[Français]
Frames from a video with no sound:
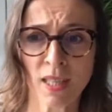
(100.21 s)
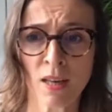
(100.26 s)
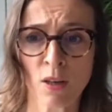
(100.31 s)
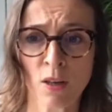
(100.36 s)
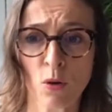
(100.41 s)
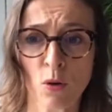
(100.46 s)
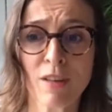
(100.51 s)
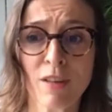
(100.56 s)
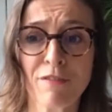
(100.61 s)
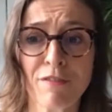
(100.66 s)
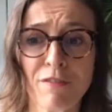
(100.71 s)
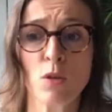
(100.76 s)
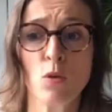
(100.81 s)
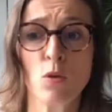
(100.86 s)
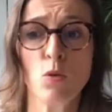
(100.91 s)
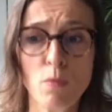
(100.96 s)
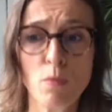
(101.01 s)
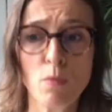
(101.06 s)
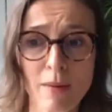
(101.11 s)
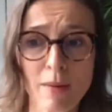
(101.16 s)
Alors, on a fait
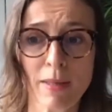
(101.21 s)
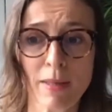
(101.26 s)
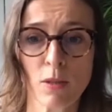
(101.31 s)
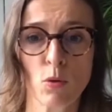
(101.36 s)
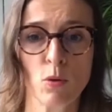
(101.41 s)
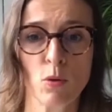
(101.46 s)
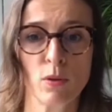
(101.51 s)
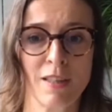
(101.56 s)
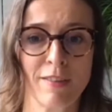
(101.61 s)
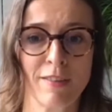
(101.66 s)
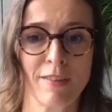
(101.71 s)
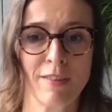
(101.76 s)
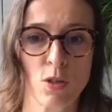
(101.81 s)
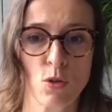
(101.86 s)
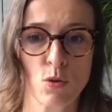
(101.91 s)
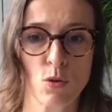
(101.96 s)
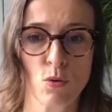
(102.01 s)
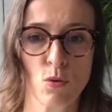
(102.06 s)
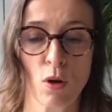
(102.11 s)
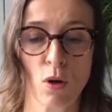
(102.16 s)
nous-mêmes un gros travail
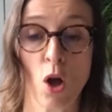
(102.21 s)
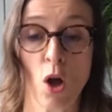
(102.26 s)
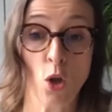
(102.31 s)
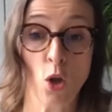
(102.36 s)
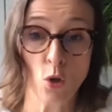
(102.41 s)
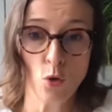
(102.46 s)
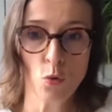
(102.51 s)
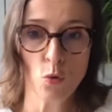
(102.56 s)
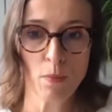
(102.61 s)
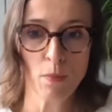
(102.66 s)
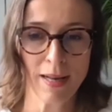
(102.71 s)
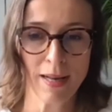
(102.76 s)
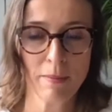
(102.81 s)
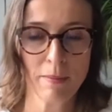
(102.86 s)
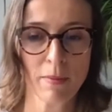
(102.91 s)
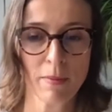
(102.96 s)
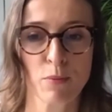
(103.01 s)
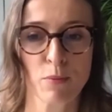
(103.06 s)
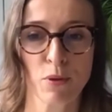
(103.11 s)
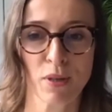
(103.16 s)
sur nous-mêmes
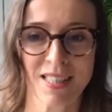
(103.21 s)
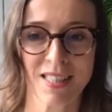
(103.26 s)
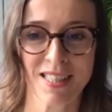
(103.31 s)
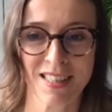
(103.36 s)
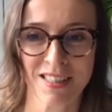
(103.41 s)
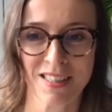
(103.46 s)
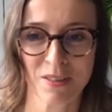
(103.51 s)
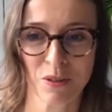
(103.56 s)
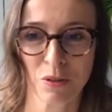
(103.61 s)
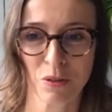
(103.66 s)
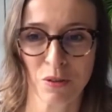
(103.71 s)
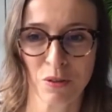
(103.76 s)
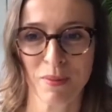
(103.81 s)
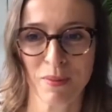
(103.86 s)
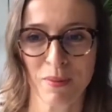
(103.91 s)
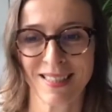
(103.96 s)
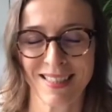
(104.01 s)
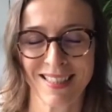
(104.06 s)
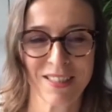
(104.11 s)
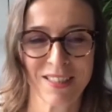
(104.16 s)
pour exercer notre
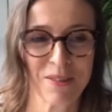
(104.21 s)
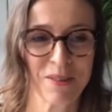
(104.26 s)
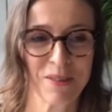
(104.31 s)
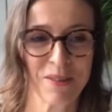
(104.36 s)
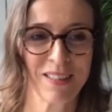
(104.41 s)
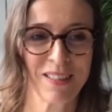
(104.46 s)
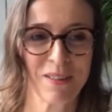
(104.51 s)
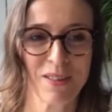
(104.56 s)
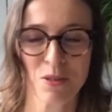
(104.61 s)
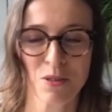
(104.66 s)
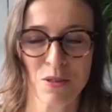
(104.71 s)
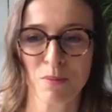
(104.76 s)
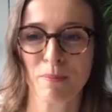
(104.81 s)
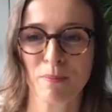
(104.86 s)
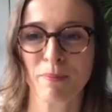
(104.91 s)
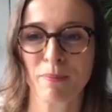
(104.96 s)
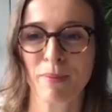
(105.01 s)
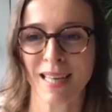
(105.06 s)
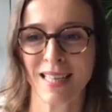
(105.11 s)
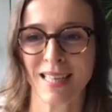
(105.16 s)
métier euh, des relations de
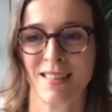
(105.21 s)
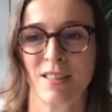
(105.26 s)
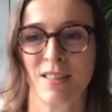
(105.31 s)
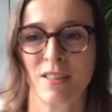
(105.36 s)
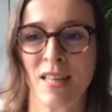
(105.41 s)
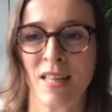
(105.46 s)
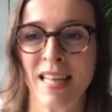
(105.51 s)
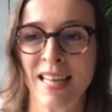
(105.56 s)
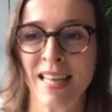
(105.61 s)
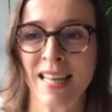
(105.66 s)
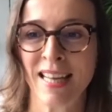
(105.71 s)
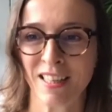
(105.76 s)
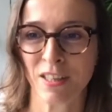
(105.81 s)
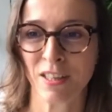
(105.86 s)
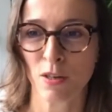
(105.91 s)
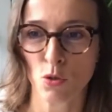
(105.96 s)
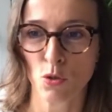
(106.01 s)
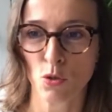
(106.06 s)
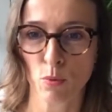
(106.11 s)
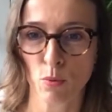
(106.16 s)
presse et des
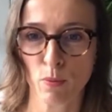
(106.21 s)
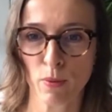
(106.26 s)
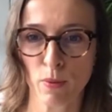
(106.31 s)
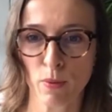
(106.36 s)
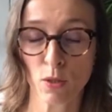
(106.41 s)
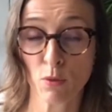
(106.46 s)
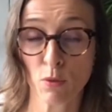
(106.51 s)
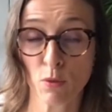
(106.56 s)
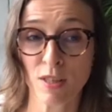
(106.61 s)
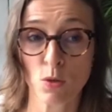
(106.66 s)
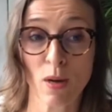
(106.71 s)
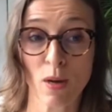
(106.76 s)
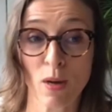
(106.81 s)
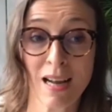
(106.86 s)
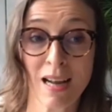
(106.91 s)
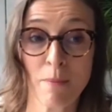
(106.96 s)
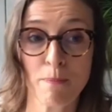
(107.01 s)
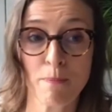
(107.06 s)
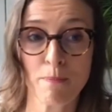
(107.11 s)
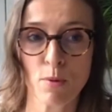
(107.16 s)
relations publiques de façon
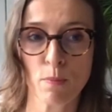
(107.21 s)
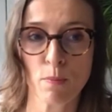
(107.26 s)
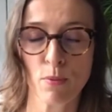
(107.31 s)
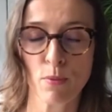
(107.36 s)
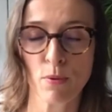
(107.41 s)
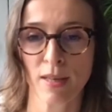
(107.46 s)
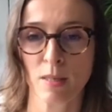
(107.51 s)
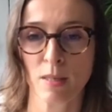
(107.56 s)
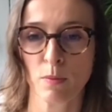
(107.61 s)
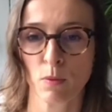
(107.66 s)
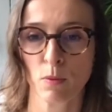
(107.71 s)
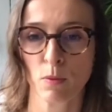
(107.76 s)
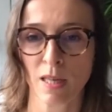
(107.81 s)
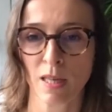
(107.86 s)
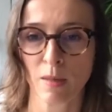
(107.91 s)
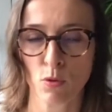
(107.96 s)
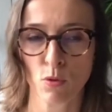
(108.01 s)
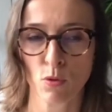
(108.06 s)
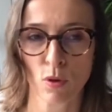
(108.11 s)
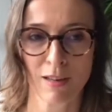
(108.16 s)
un peu plus
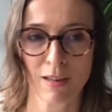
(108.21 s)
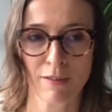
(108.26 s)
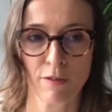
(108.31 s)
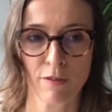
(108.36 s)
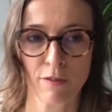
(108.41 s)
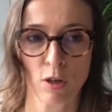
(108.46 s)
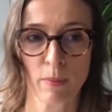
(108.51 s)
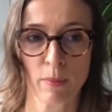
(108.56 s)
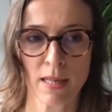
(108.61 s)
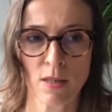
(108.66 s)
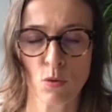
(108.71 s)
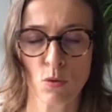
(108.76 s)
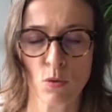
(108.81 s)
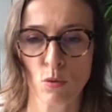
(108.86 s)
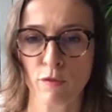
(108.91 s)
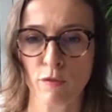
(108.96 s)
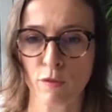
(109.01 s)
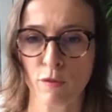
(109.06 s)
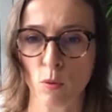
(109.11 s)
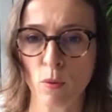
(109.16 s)
responsable sur la forme et sur
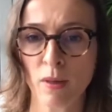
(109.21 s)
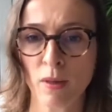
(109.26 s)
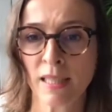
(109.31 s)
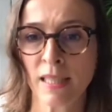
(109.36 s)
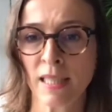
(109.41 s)
le fond.